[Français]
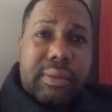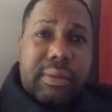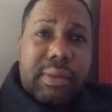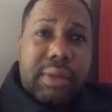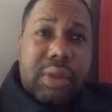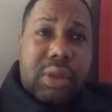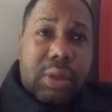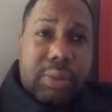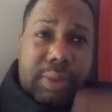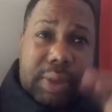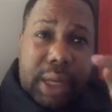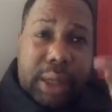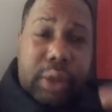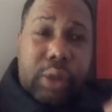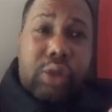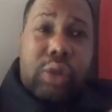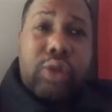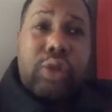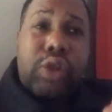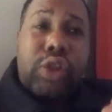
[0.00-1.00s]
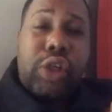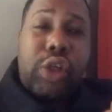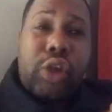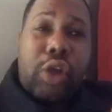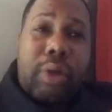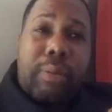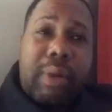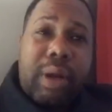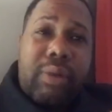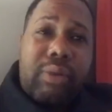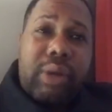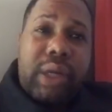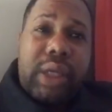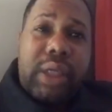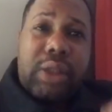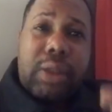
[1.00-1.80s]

C'est pour cela que le Seigneur m'a envoyé.